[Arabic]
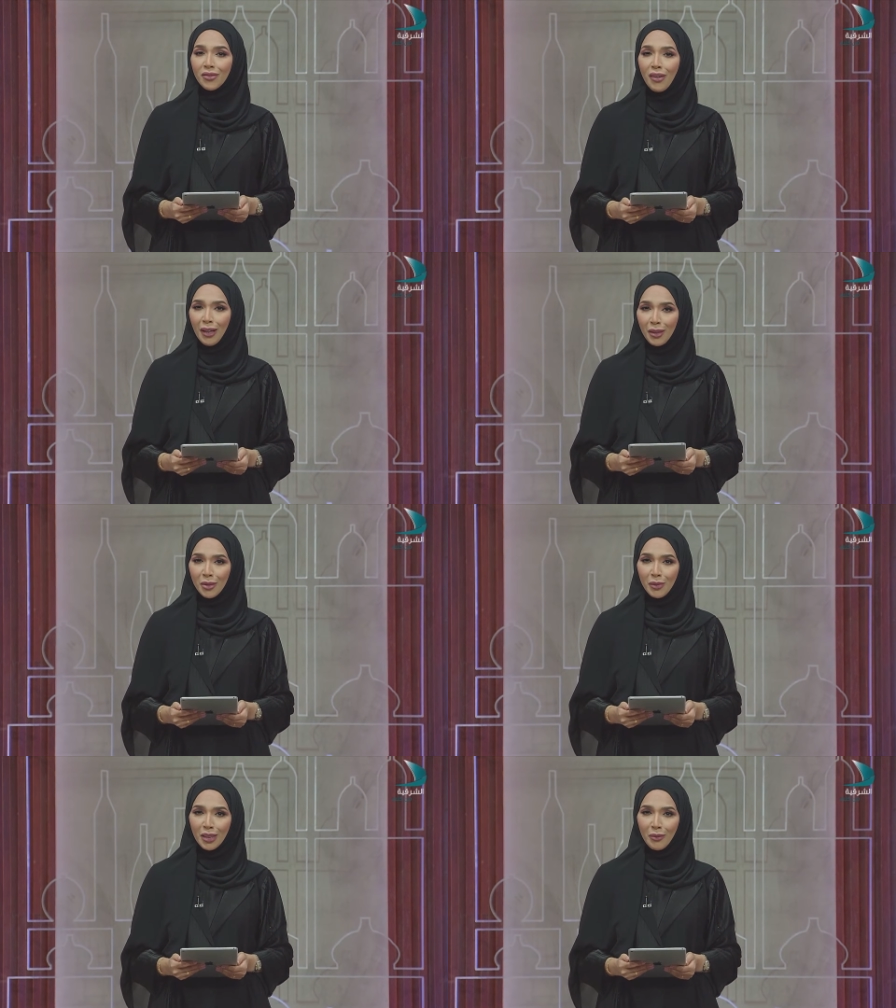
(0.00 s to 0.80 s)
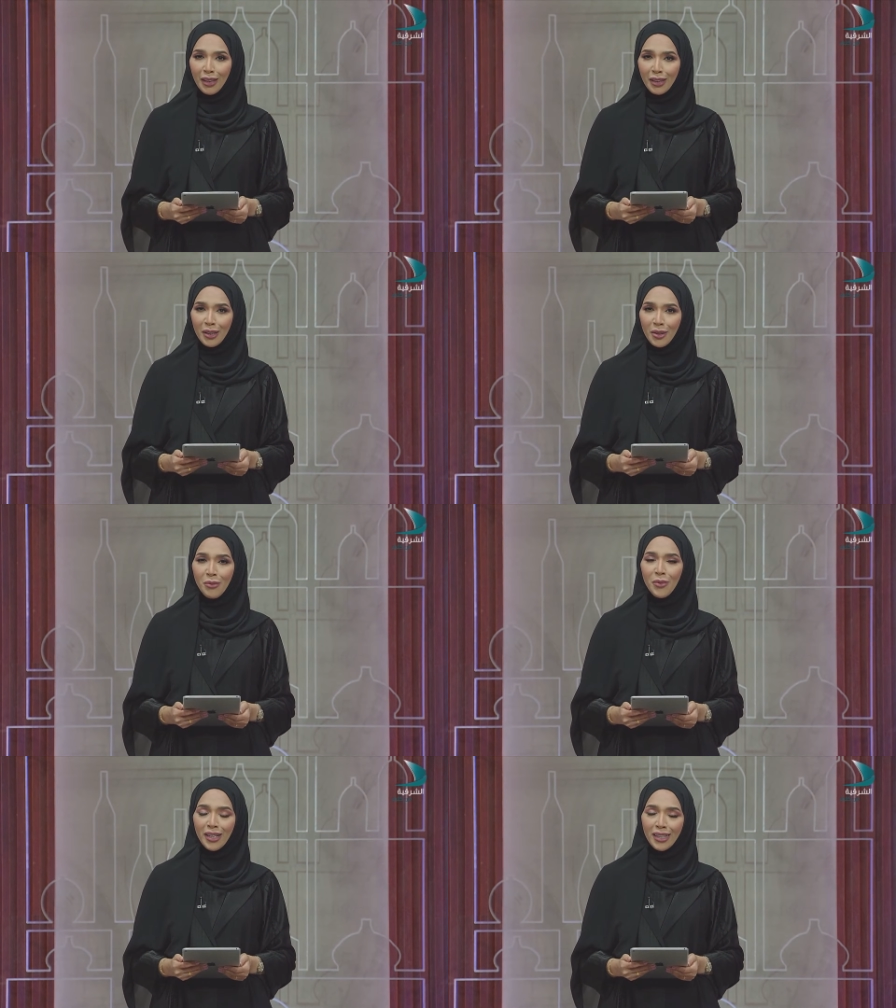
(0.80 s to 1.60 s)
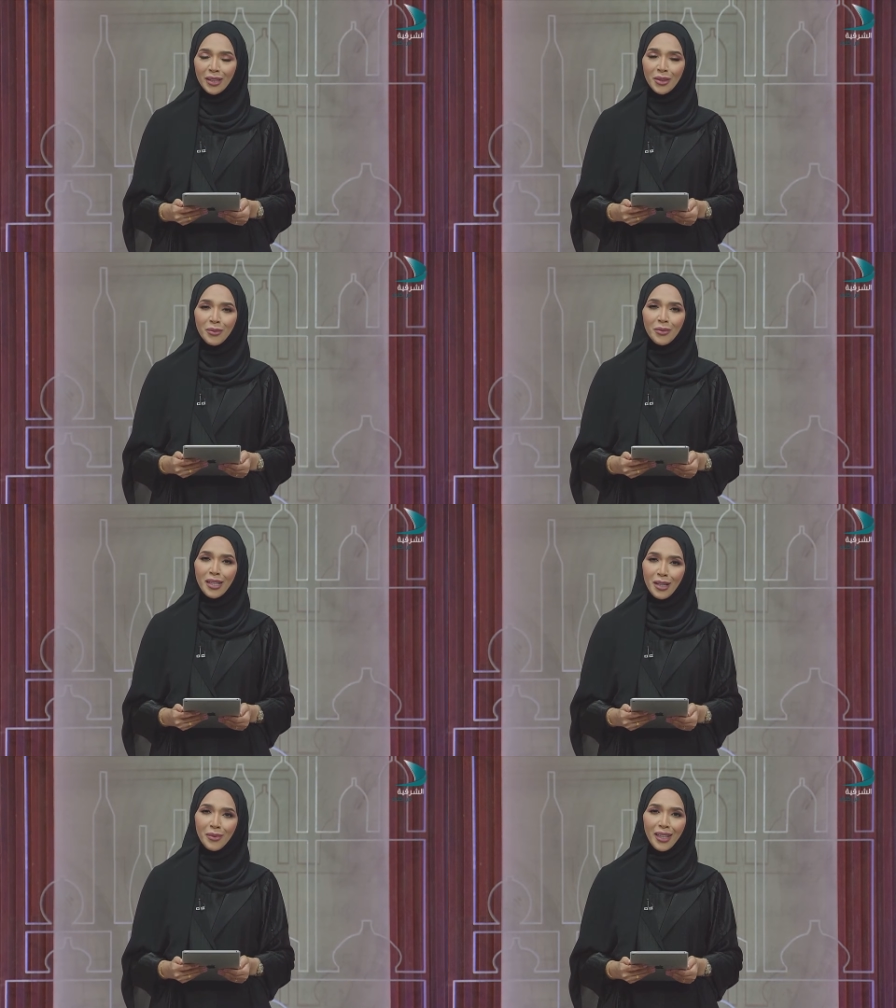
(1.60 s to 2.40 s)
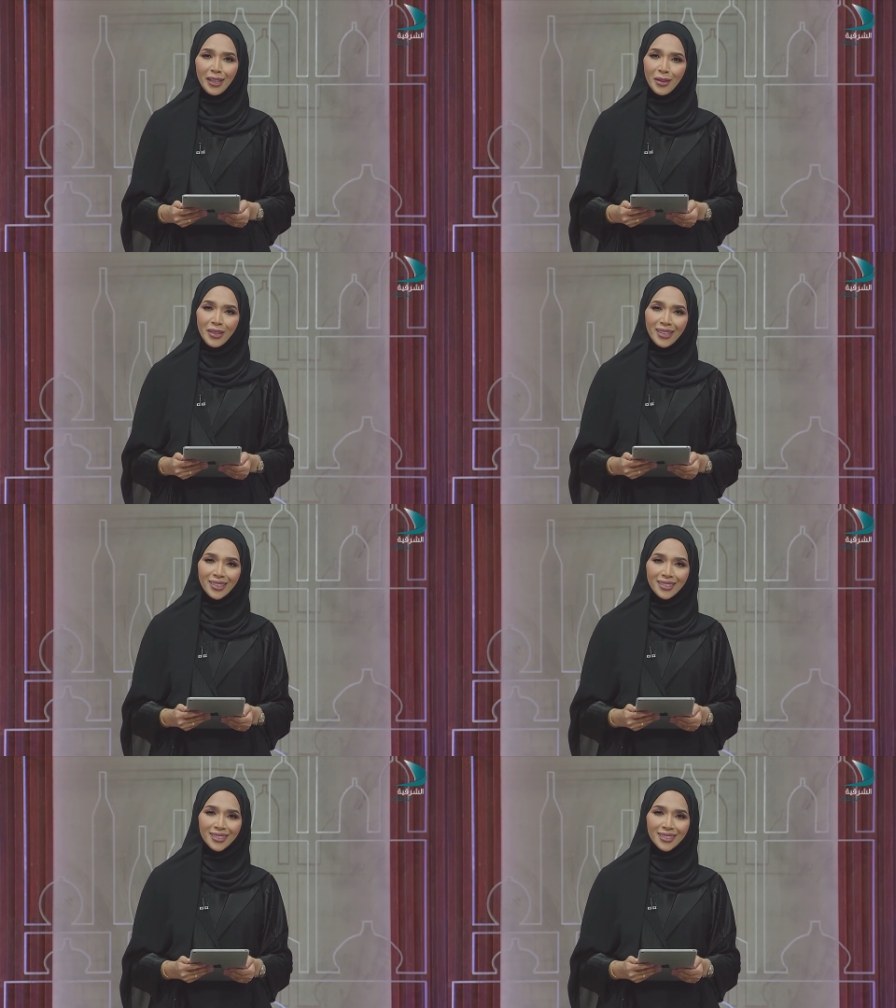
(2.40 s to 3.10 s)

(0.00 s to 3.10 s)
فحياكم الله معنا اليوم وإليكم أهم العناوين